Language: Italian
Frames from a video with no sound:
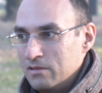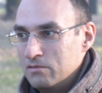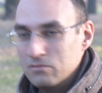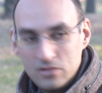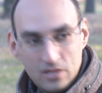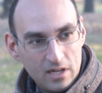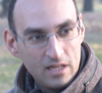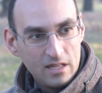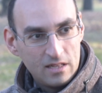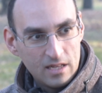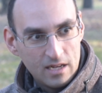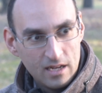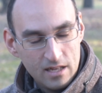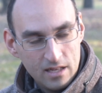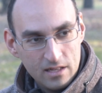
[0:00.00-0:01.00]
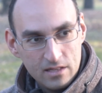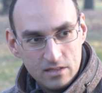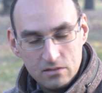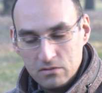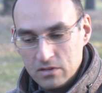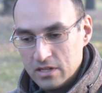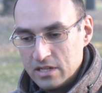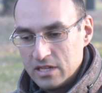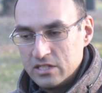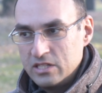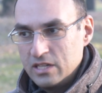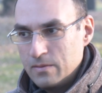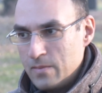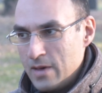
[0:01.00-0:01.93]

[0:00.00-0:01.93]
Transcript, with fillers: nutrita di un'energia